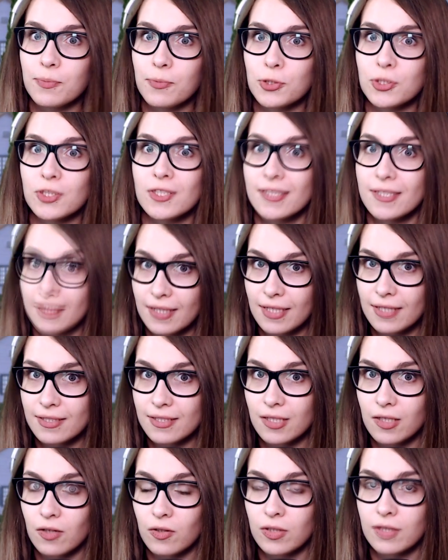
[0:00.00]
spojrzeć z innej
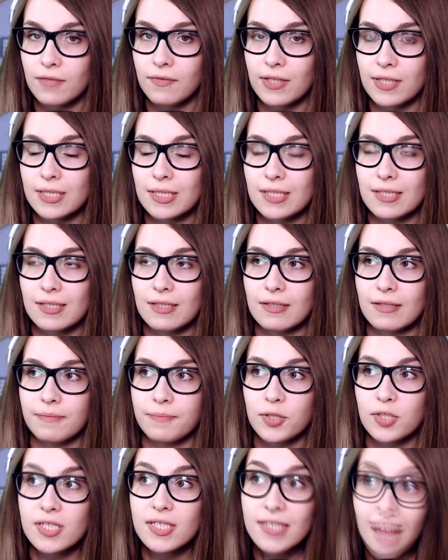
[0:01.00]
strony, więc e,
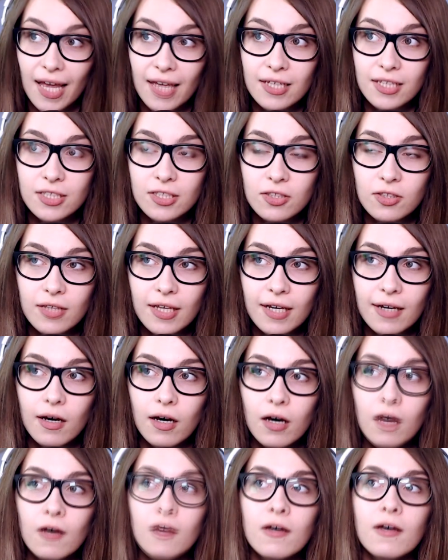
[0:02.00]
przyznaję się do
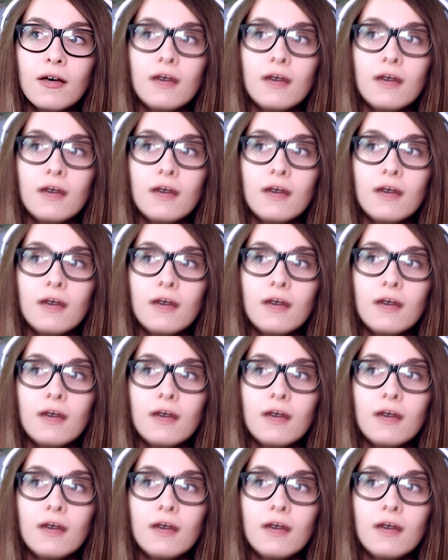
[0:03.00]
tego,